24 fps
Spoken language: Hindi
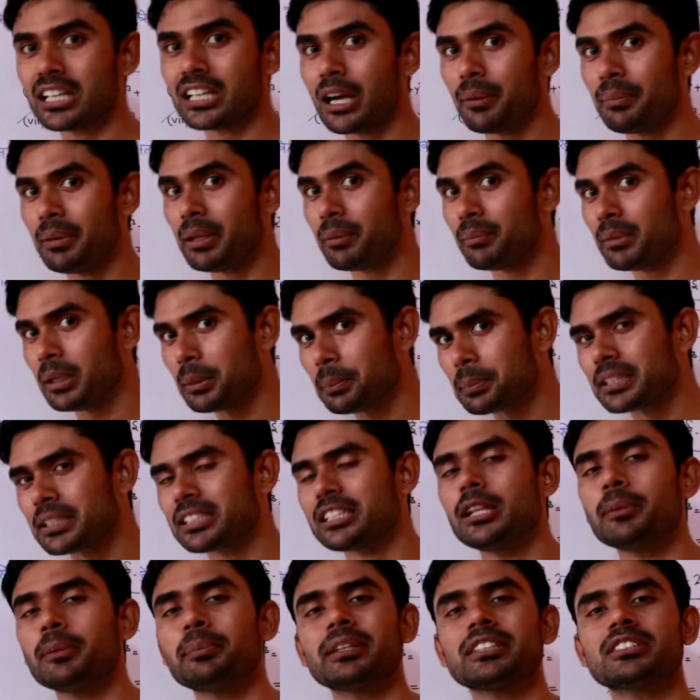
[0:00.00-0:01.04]
जिनका अभी हमने
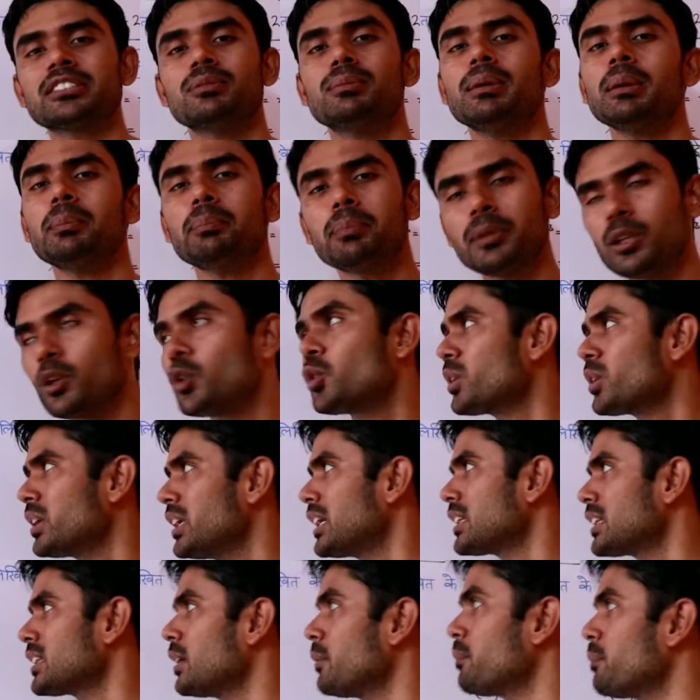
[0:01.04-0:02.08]
पिछले प्रश्न में प्रयोग
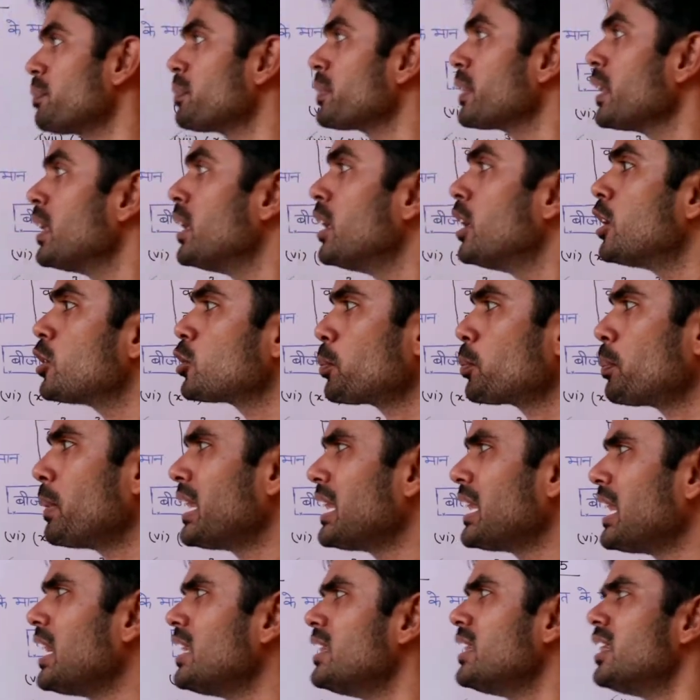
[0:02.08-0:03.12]
किया था तो
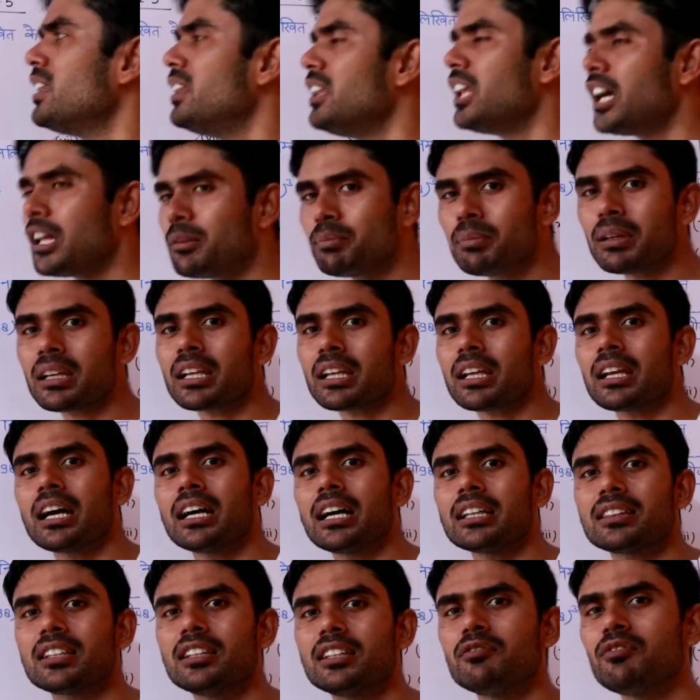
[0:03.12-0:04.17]
पहला है निन्यानवे की
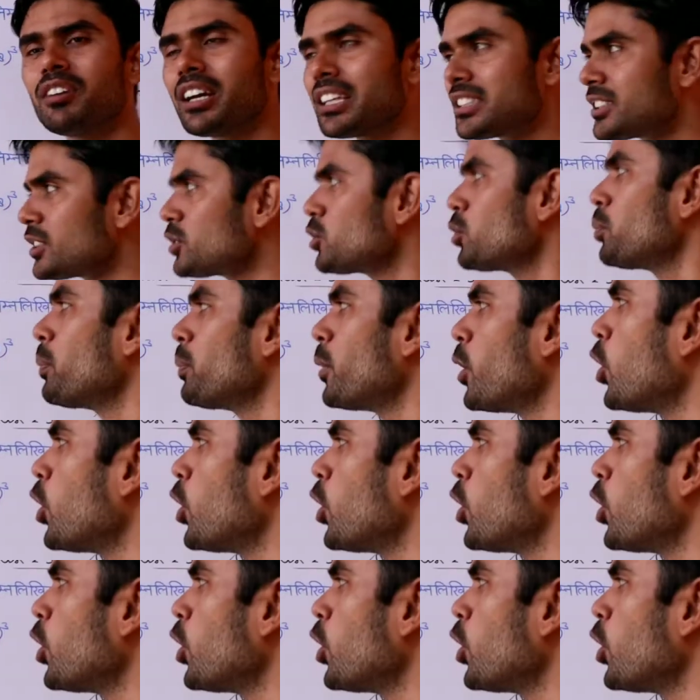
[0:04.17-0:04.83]
घात तीन वैसे तो